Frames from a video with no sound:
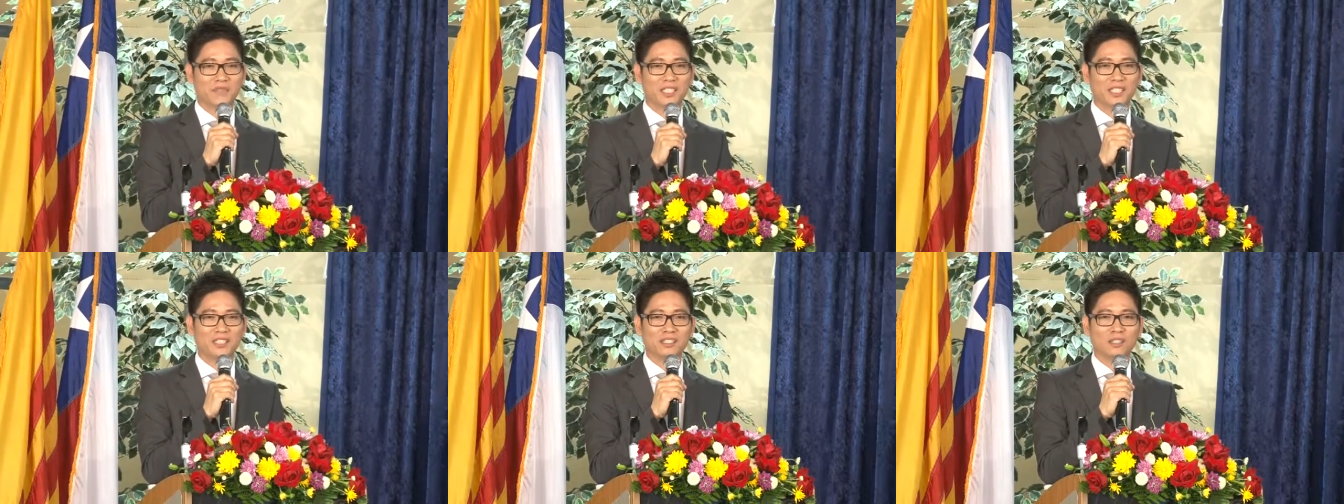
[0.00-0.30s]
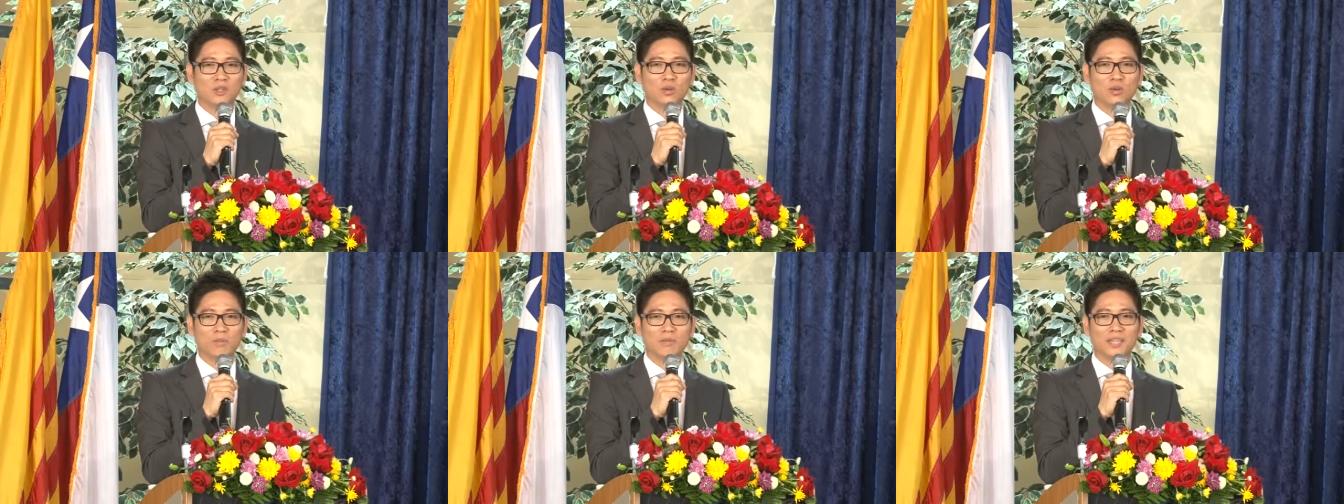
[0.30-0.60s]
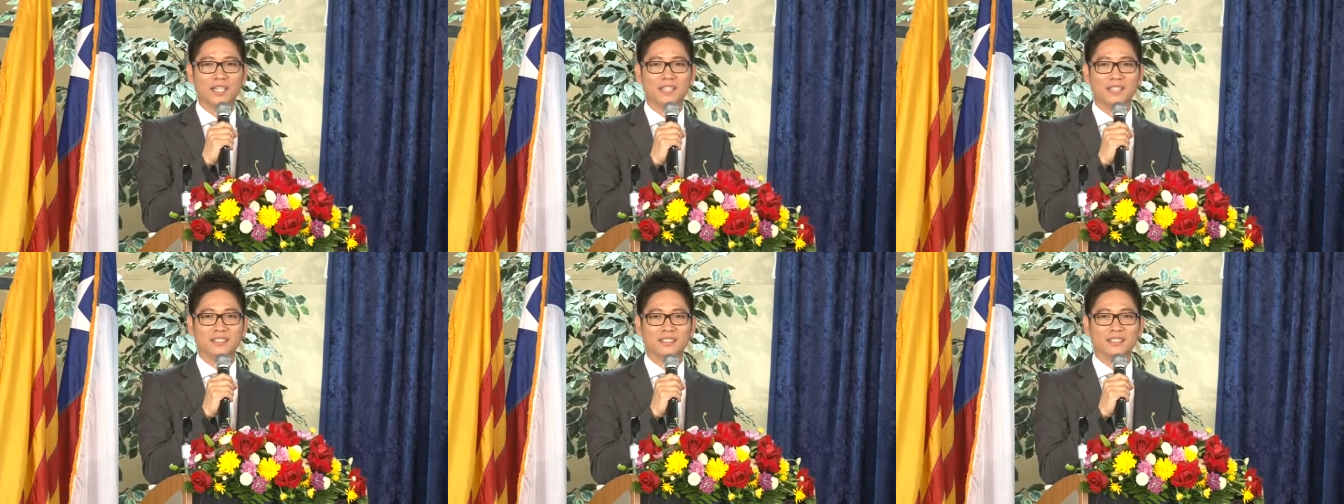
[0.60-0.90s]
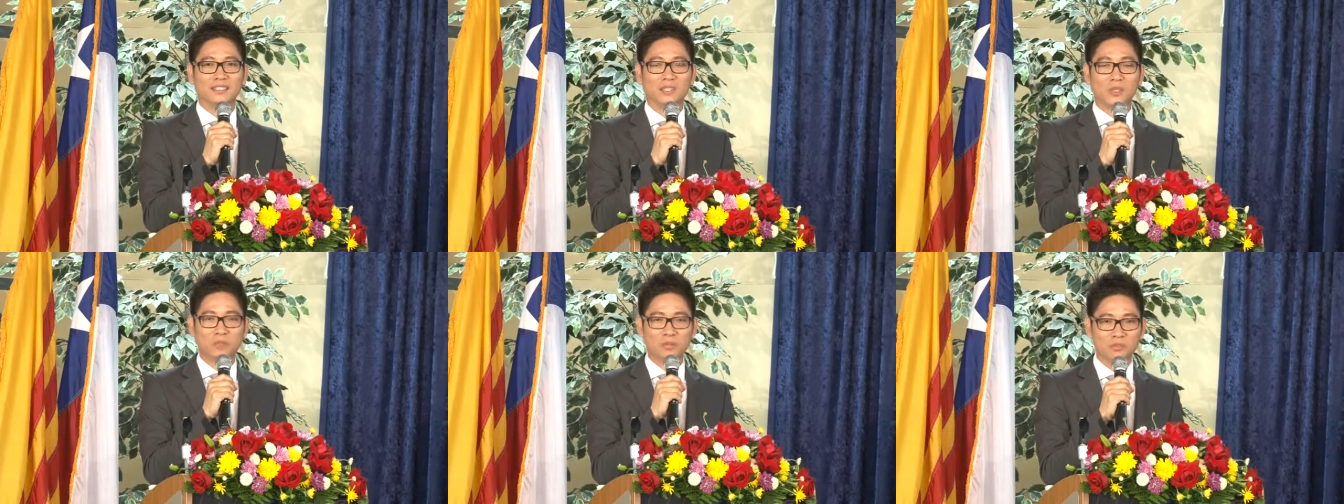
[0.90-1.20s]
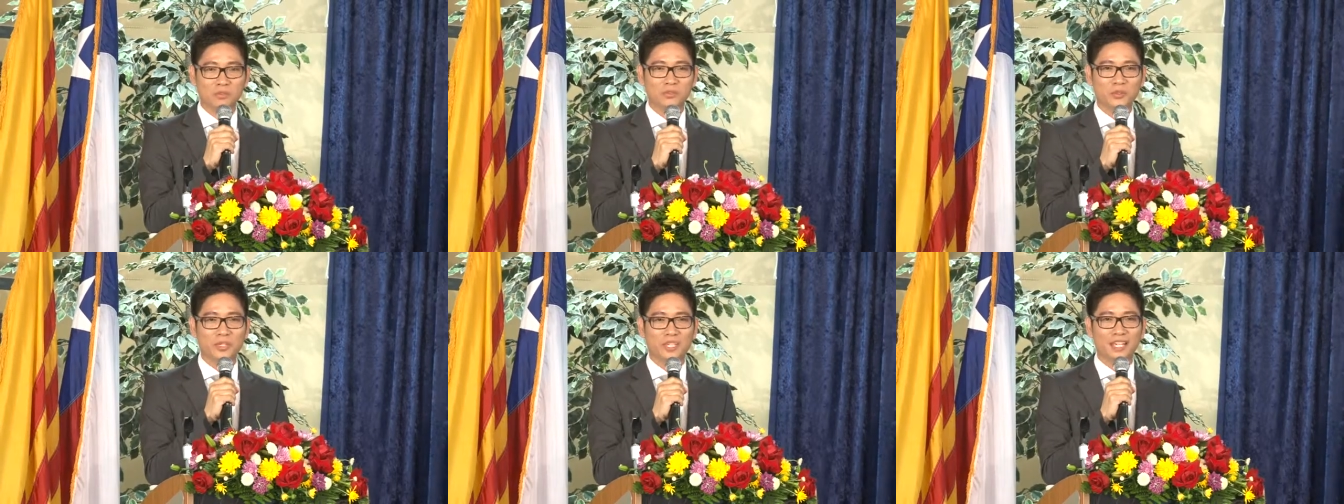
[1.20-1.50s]
trấn thủ miền Trung
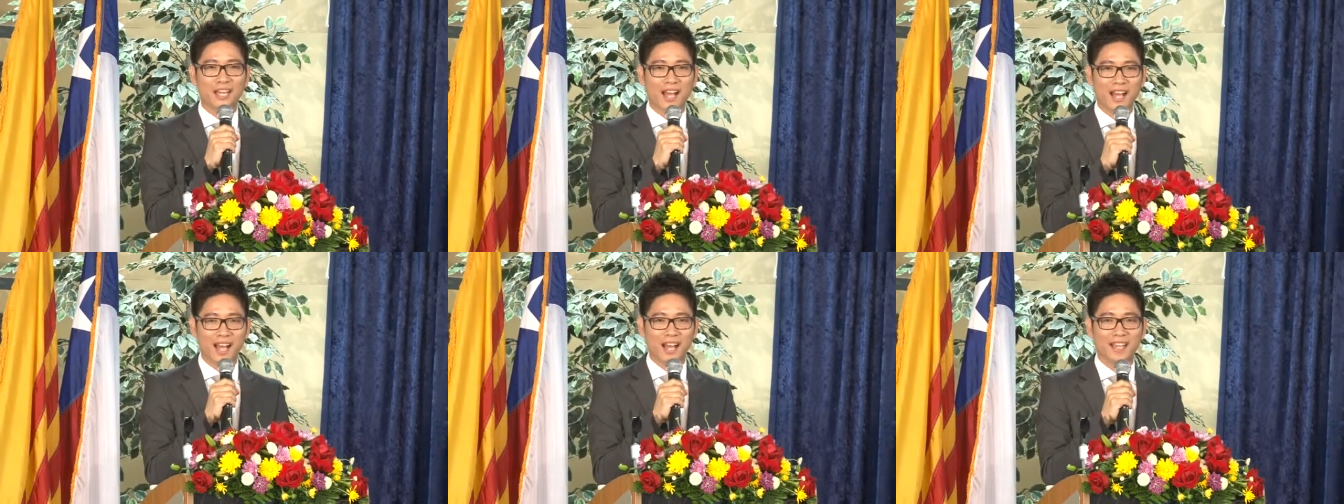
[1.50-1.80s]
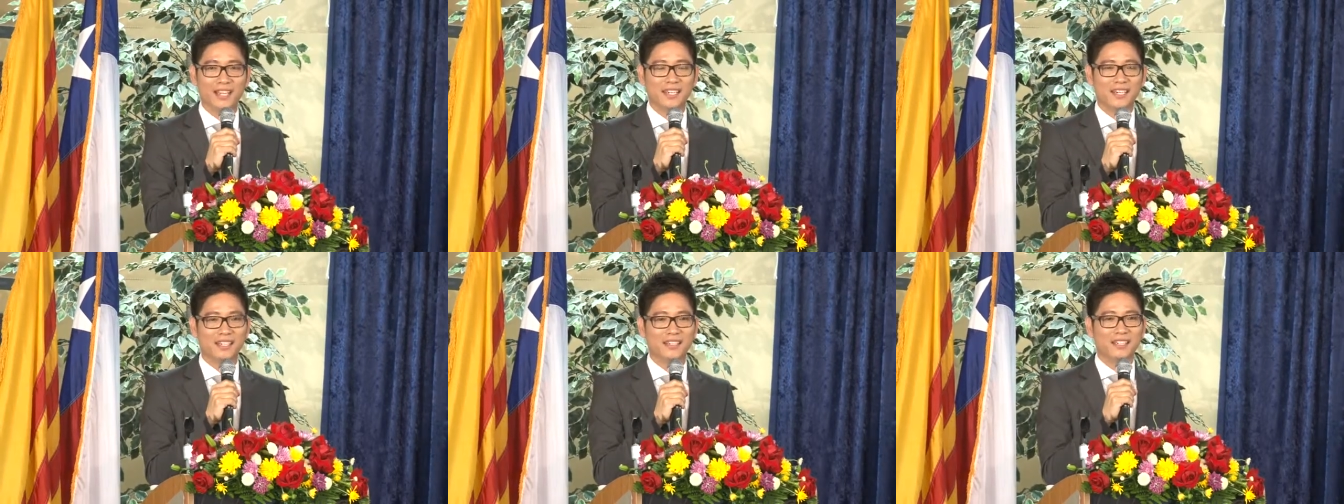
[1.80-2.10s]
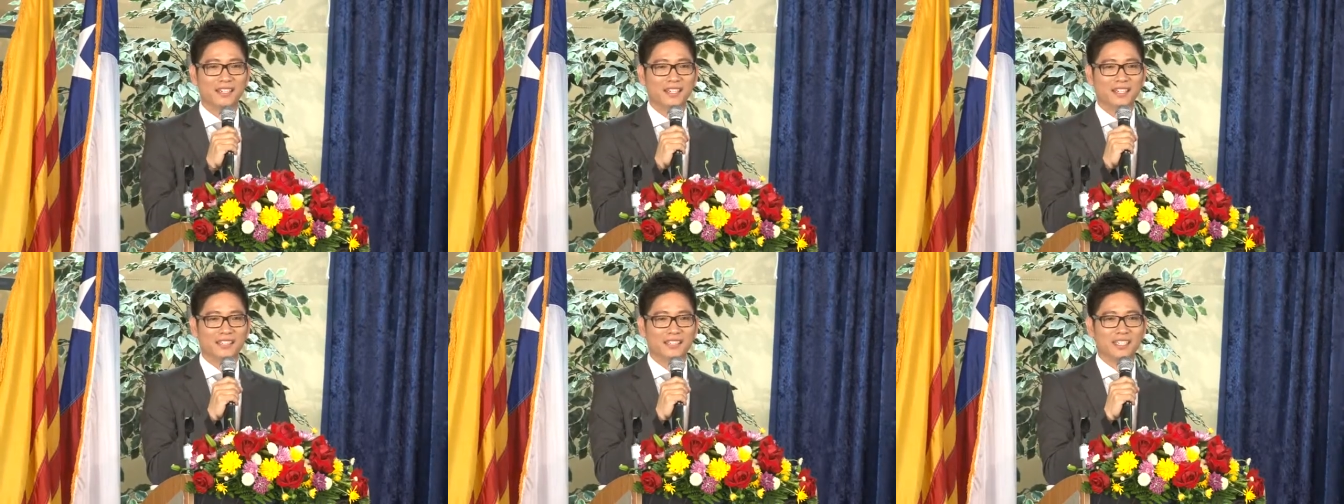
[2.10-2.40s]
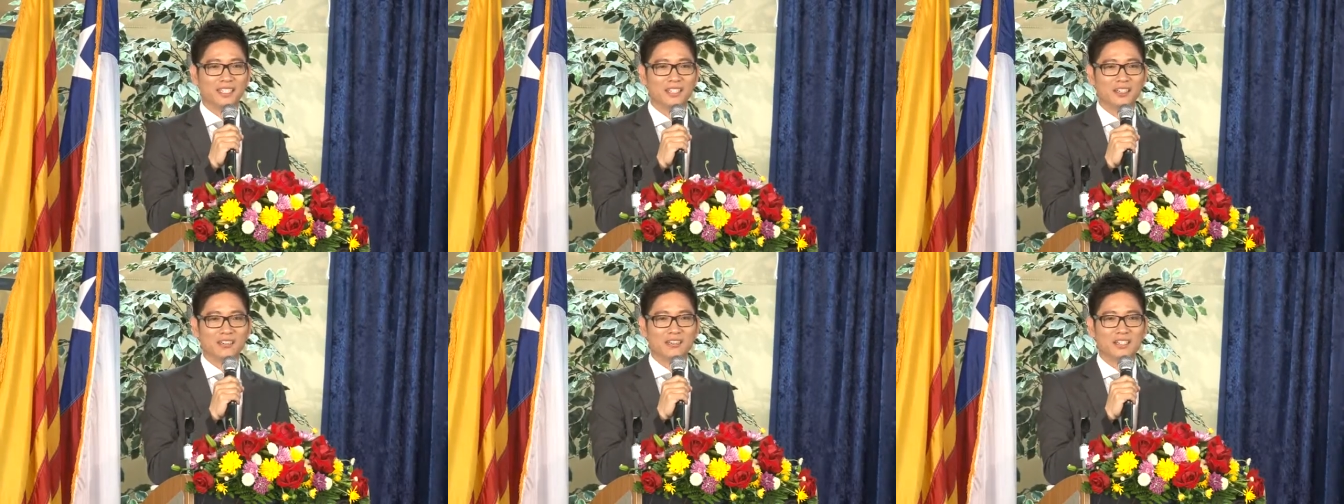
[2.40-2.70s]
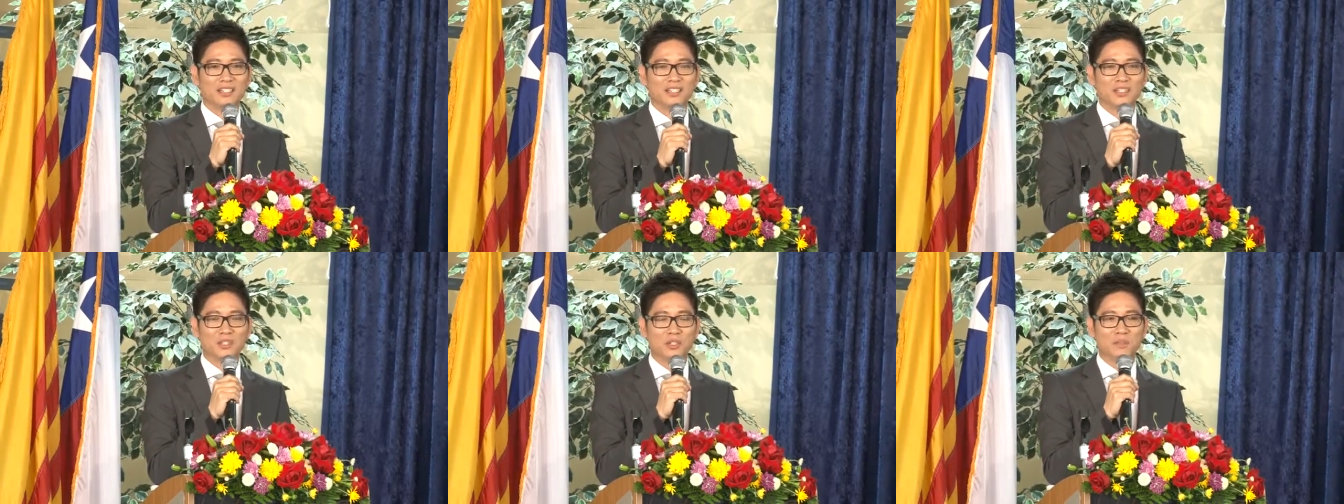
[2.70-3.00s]
Duyên Hải đó thì con
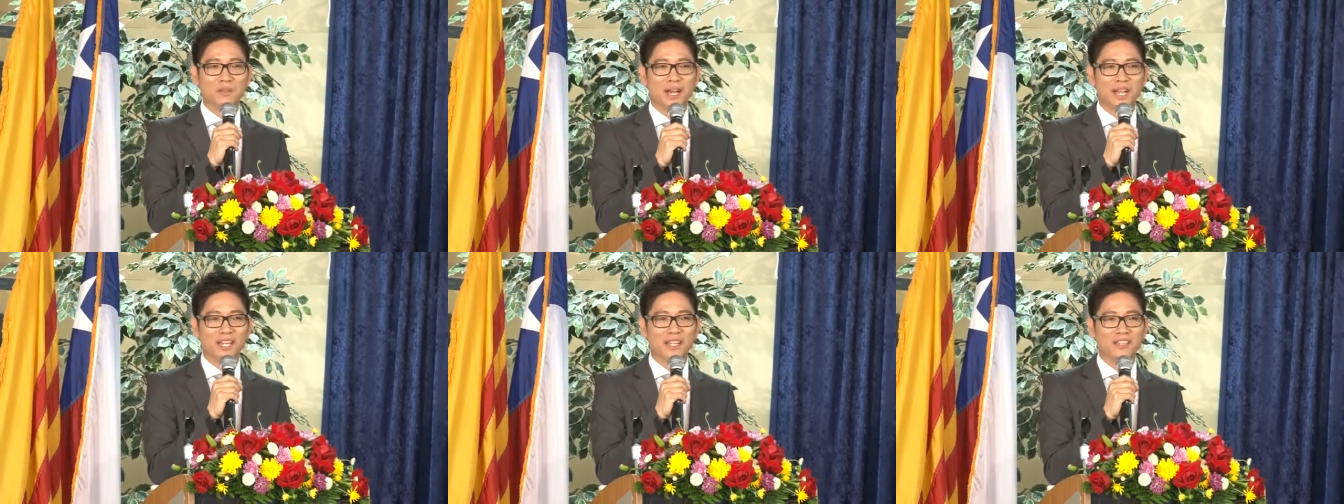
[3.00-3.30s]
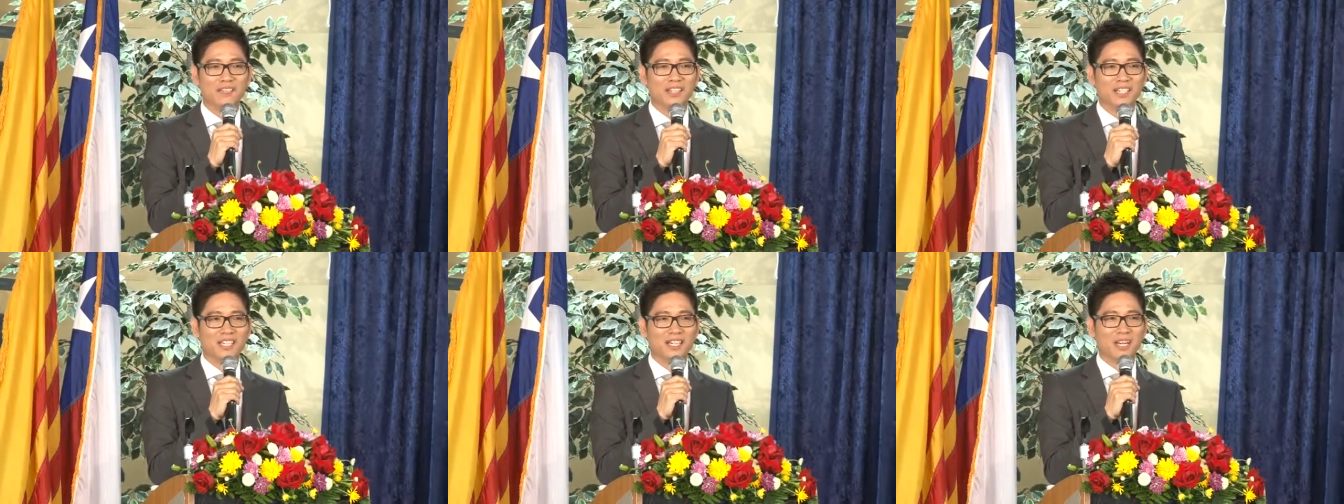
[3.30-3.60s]
đường số 7 Việt